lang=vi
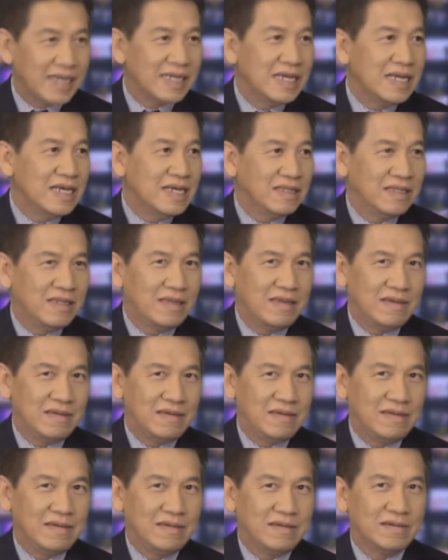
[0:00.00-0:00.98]
hay
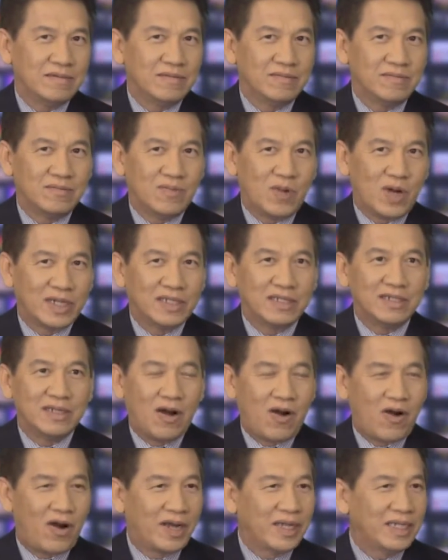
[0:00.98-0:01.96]
thì mọi người
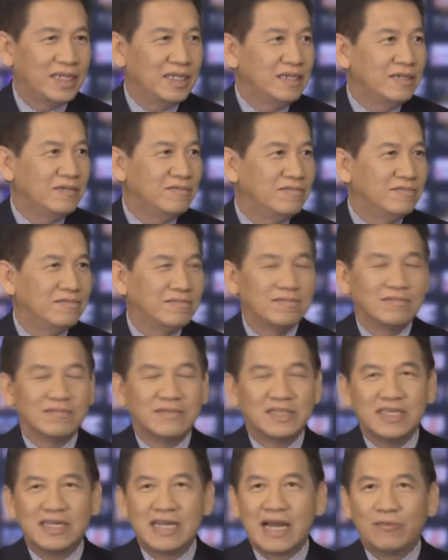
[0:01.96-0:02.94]
hỏi
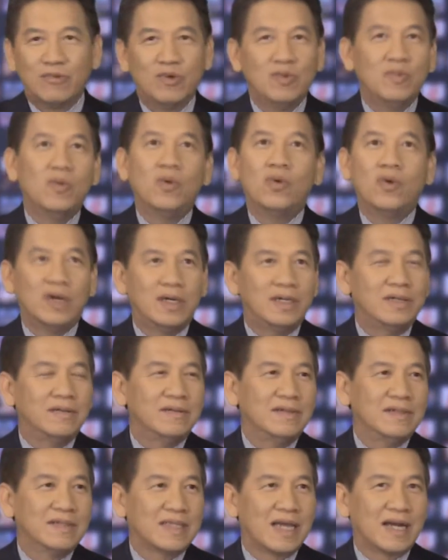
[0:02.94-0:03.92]
người nào muốn mua
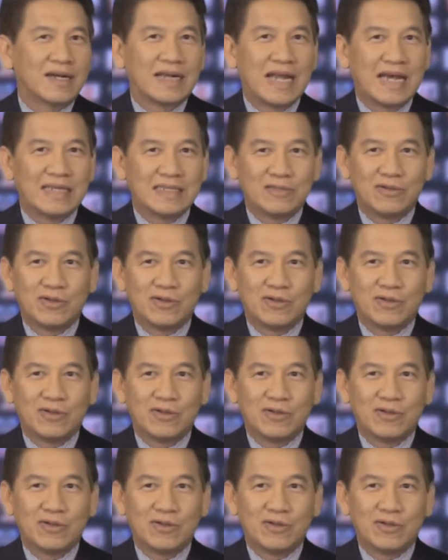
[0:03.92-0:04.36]
thật ra